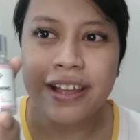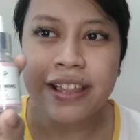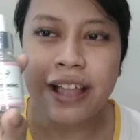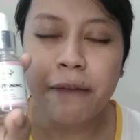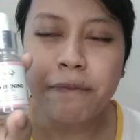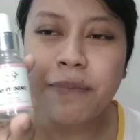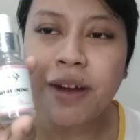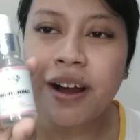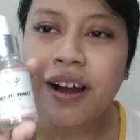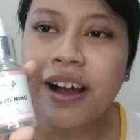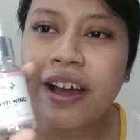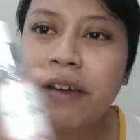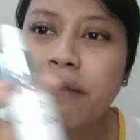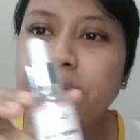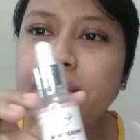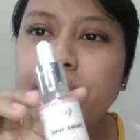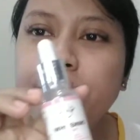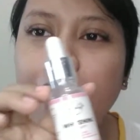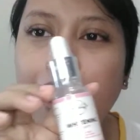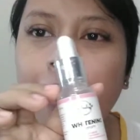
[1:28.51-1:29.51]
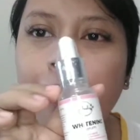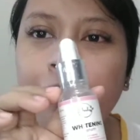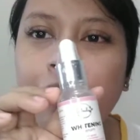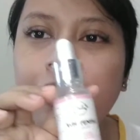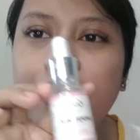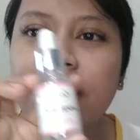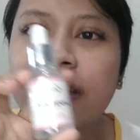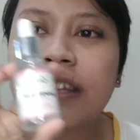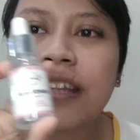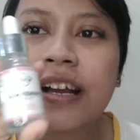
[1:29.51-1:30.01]

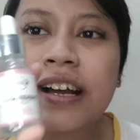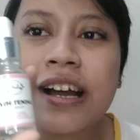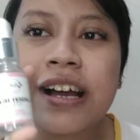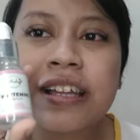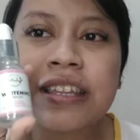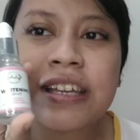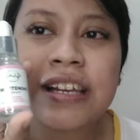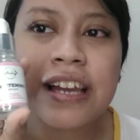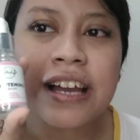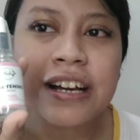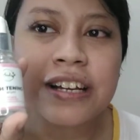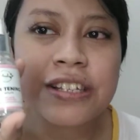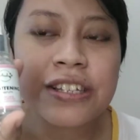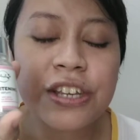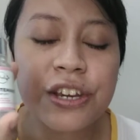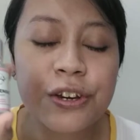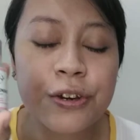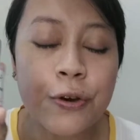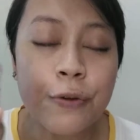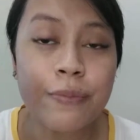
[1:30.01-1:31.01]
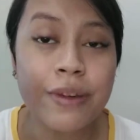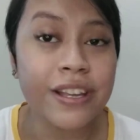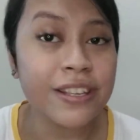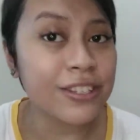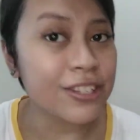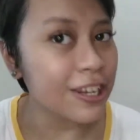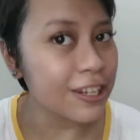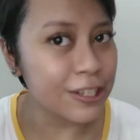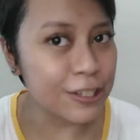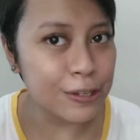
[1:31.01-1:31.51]
Napaka-empowered ng kanilang serum.
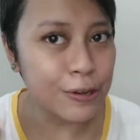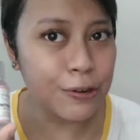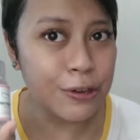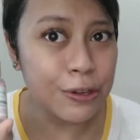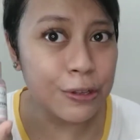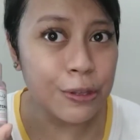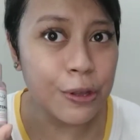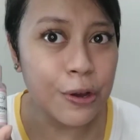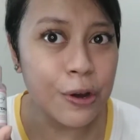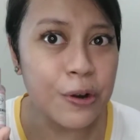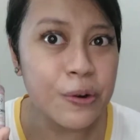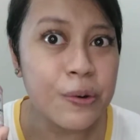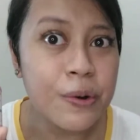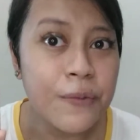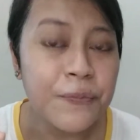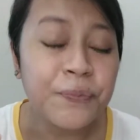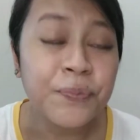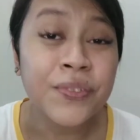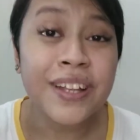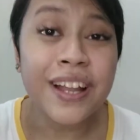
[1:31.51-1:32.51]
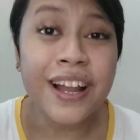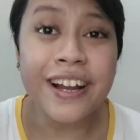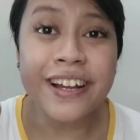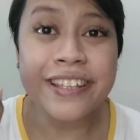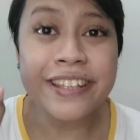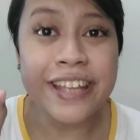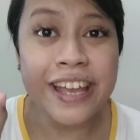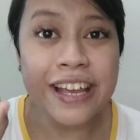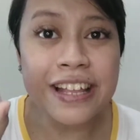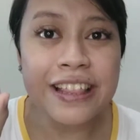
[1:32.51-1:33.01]
And just so you know,
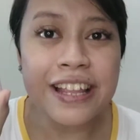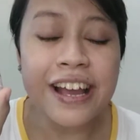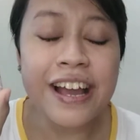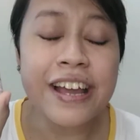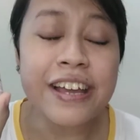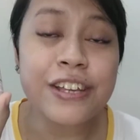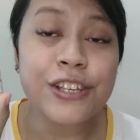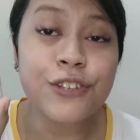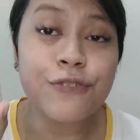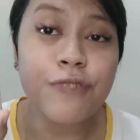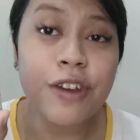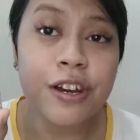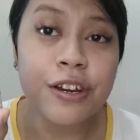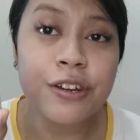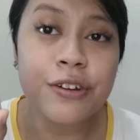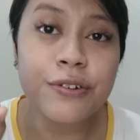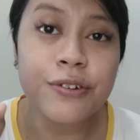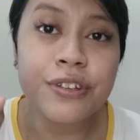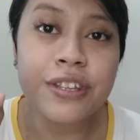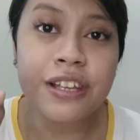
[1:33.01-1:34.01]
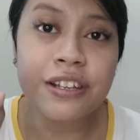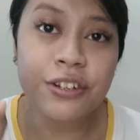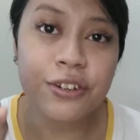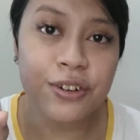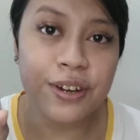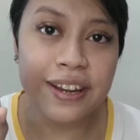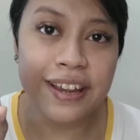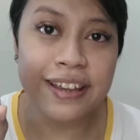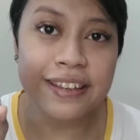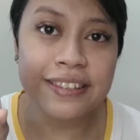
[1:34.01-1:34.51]
Anela is very good at
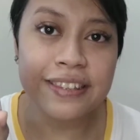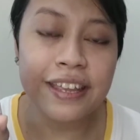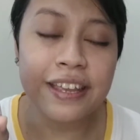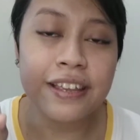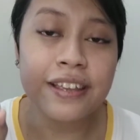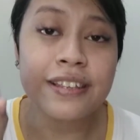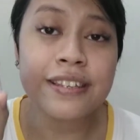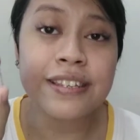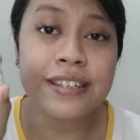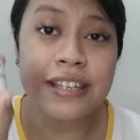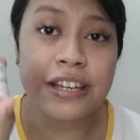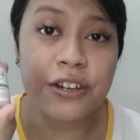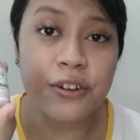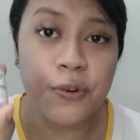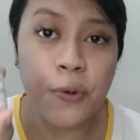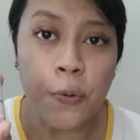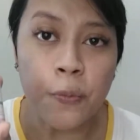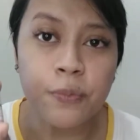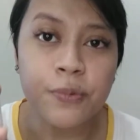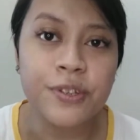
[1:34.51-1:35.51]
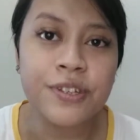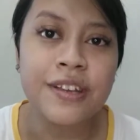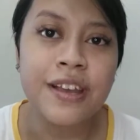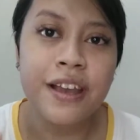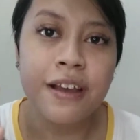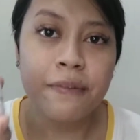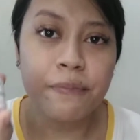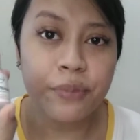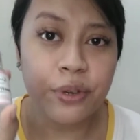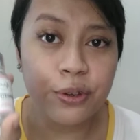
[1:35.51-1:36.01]
creating serums,
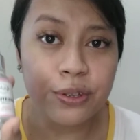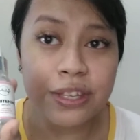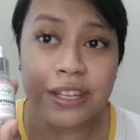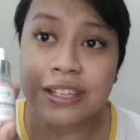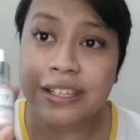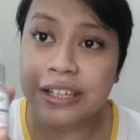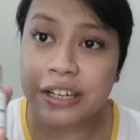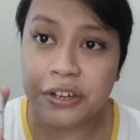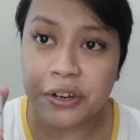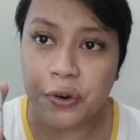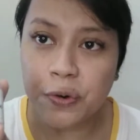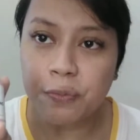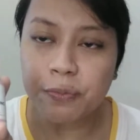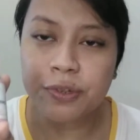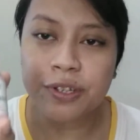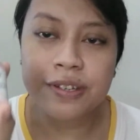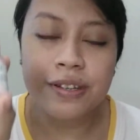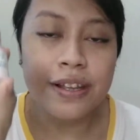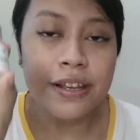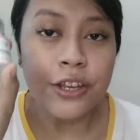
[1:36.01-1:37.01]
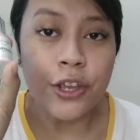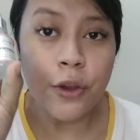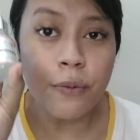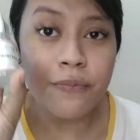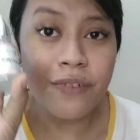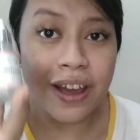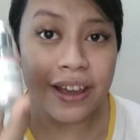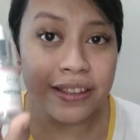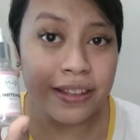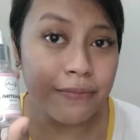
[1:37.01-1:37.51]
beauty serums. Yung
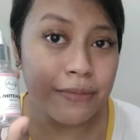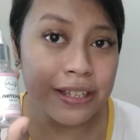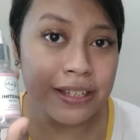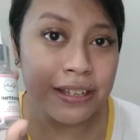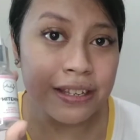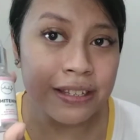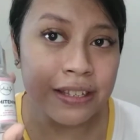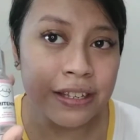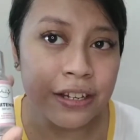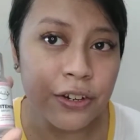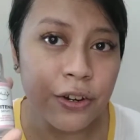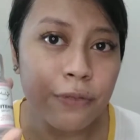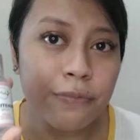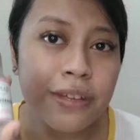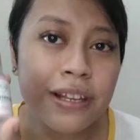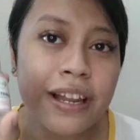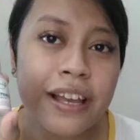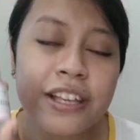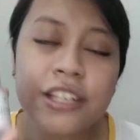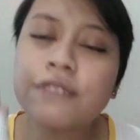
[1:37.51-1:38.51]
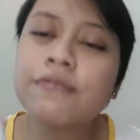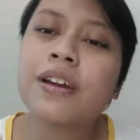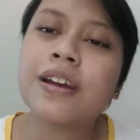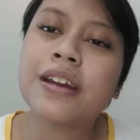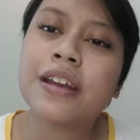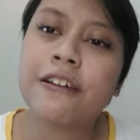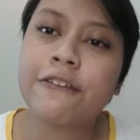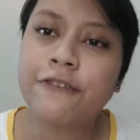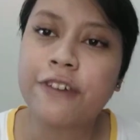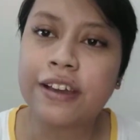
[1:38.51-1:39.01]
vitamin C serum nila is
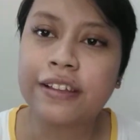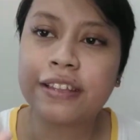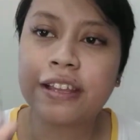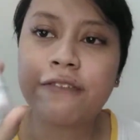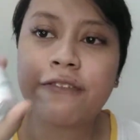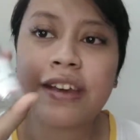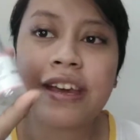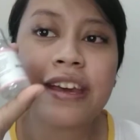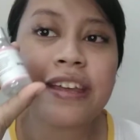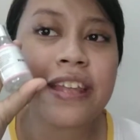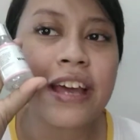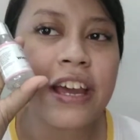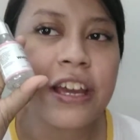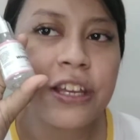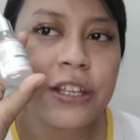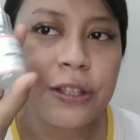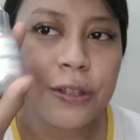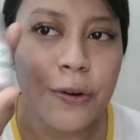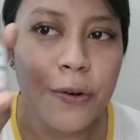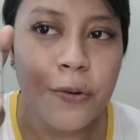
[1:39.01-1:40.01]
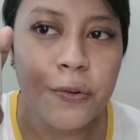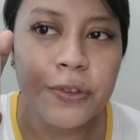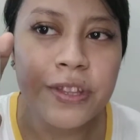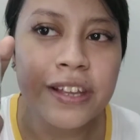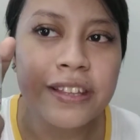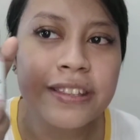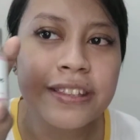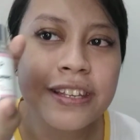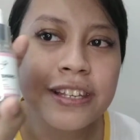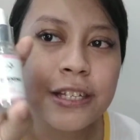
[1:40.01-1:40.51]
very effective and I know
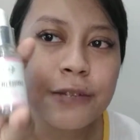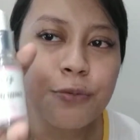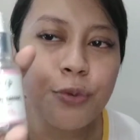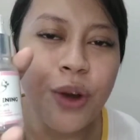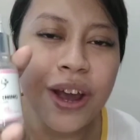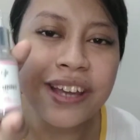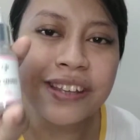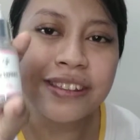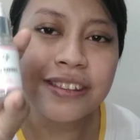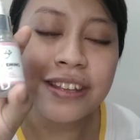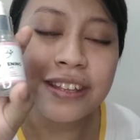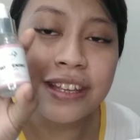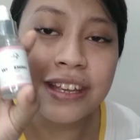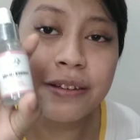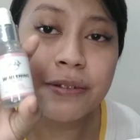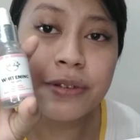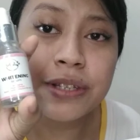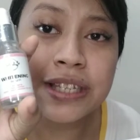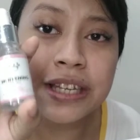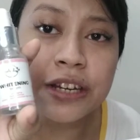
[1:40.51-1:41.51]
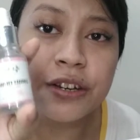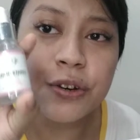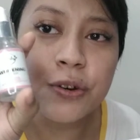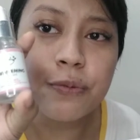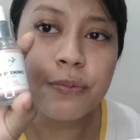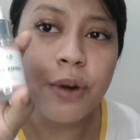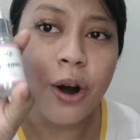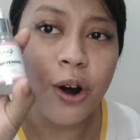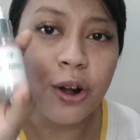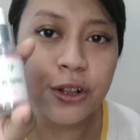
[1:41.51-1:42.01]
that this whitening
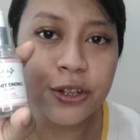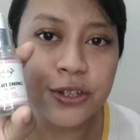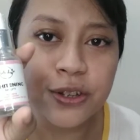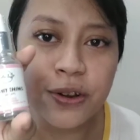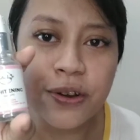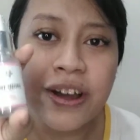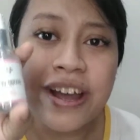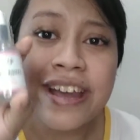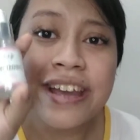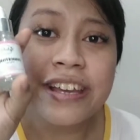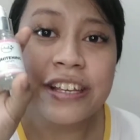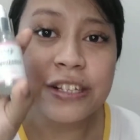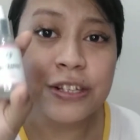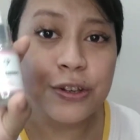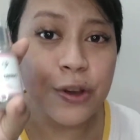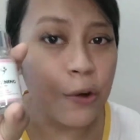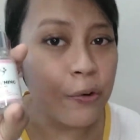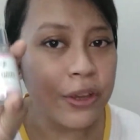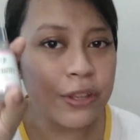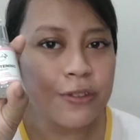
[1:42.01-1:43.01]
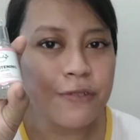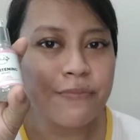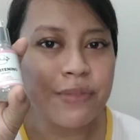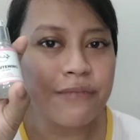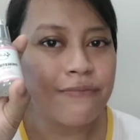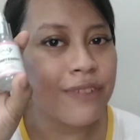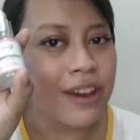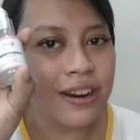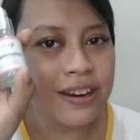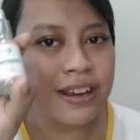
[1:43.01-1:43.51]
serum also is going to be
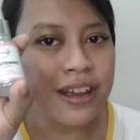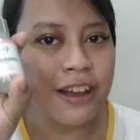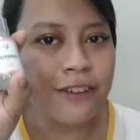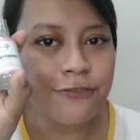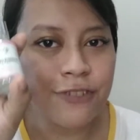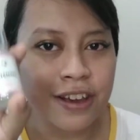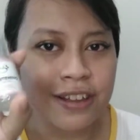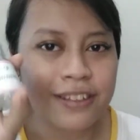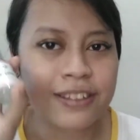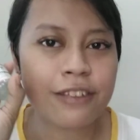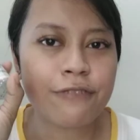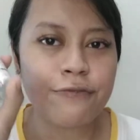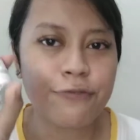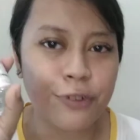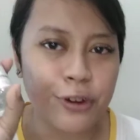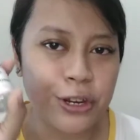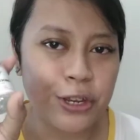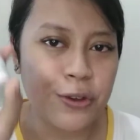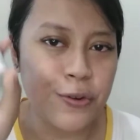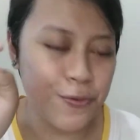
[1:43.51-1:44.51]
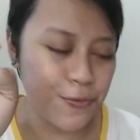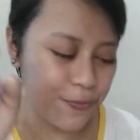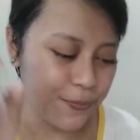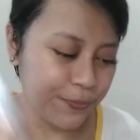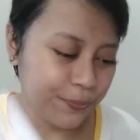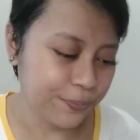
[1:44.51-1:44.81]
very effective for you.